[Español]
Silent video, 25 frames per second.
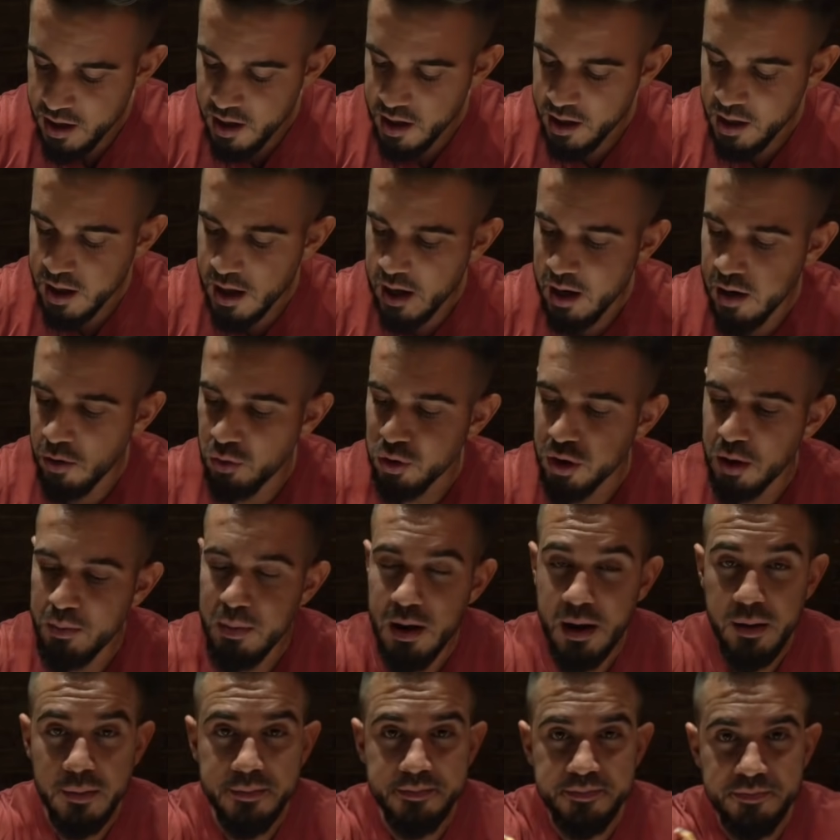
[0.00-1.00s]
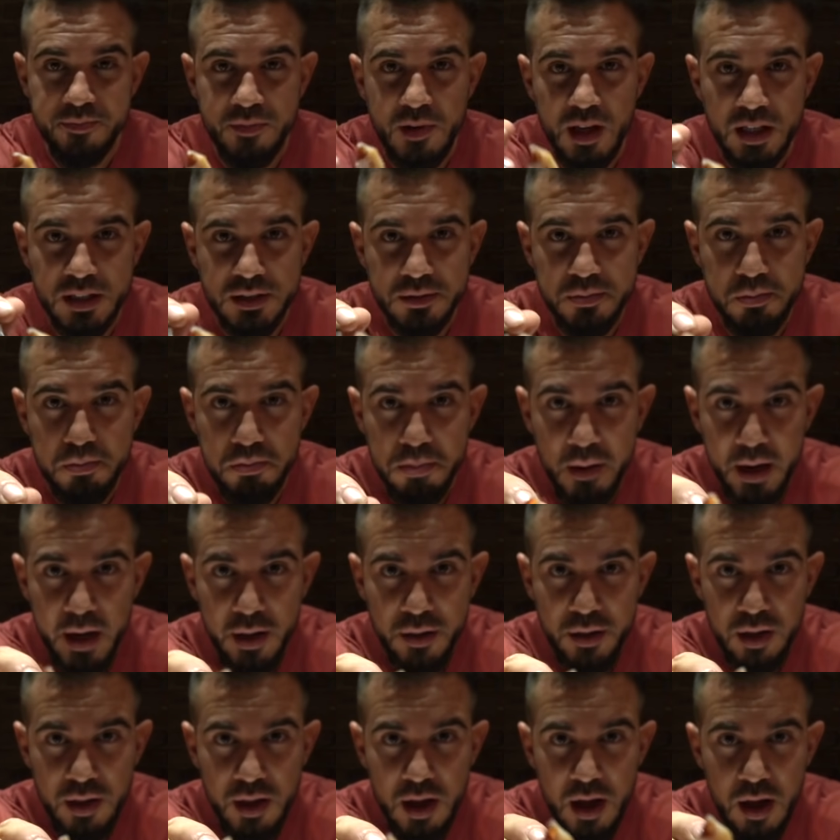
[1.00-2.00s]
Y queda la última, que es
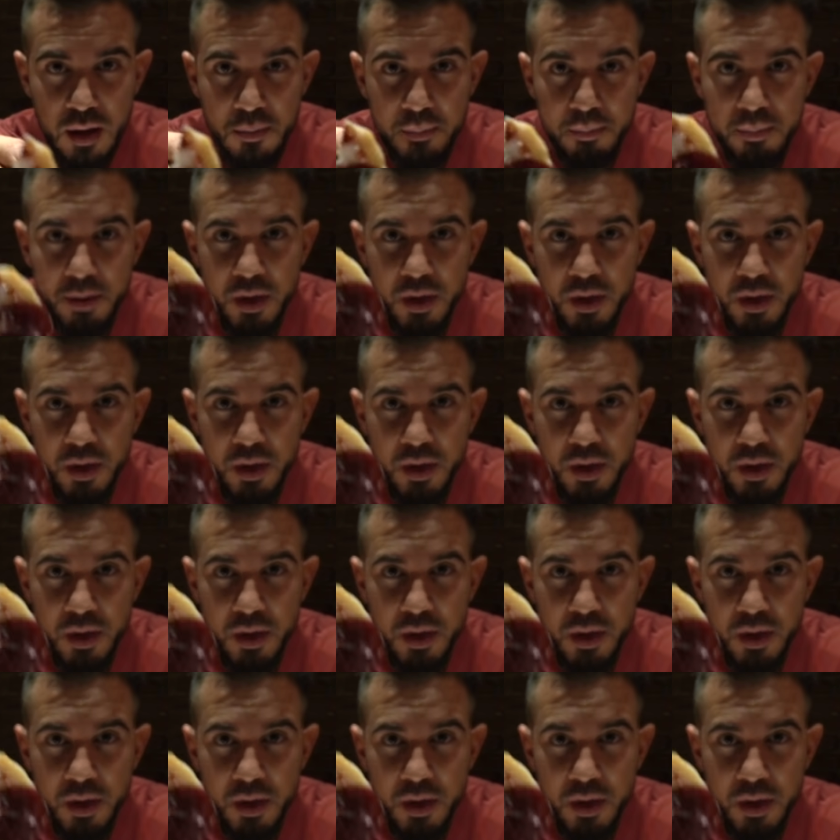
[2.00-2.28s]
parecida,